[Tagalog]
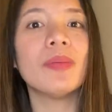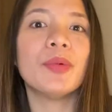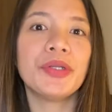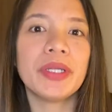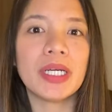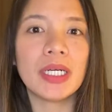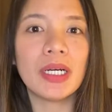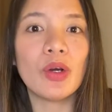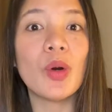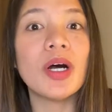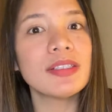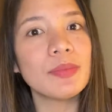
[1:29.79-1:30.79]
Mo nang
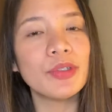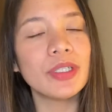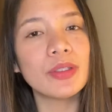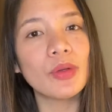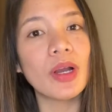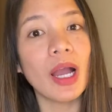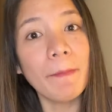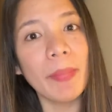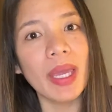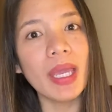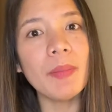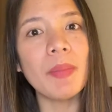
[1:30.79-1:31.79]
kuha sa budid
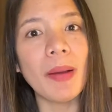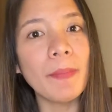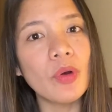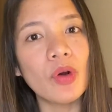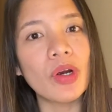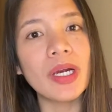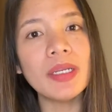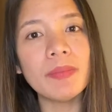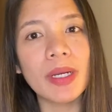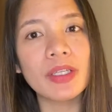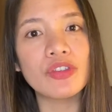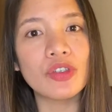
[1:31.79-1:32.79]
kape, popcorn,
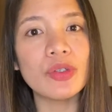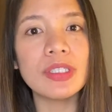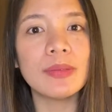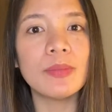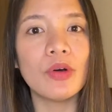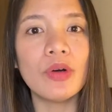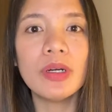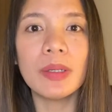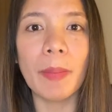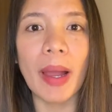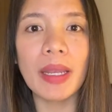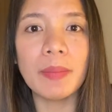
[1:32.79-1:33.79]
pag juice mo
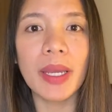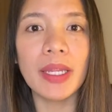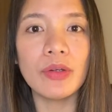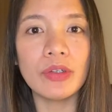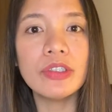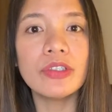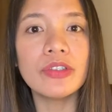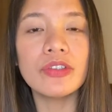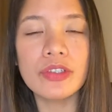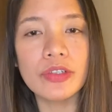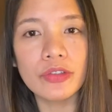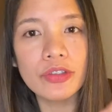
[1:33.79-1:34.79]
or pan bahinon ron
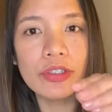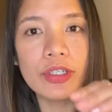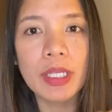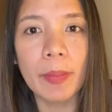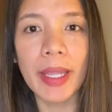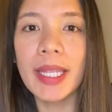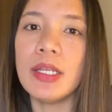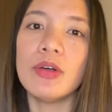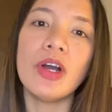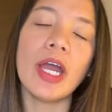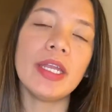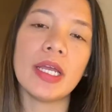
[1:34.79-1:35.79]
tuslo-tuslo sa
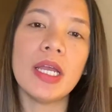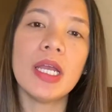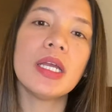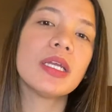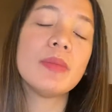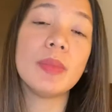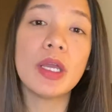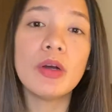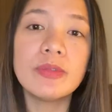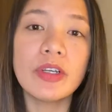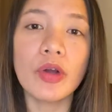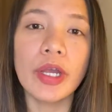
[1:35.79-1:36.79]
Milo ana.
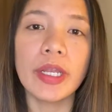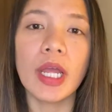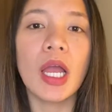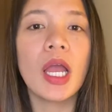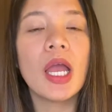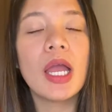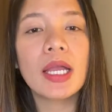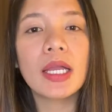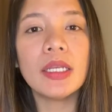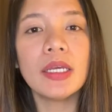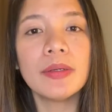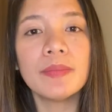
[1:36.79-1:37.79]
Limingaw jud ko ana.
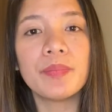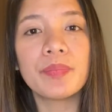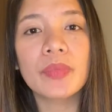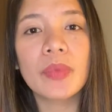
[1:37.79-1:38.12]
Kanang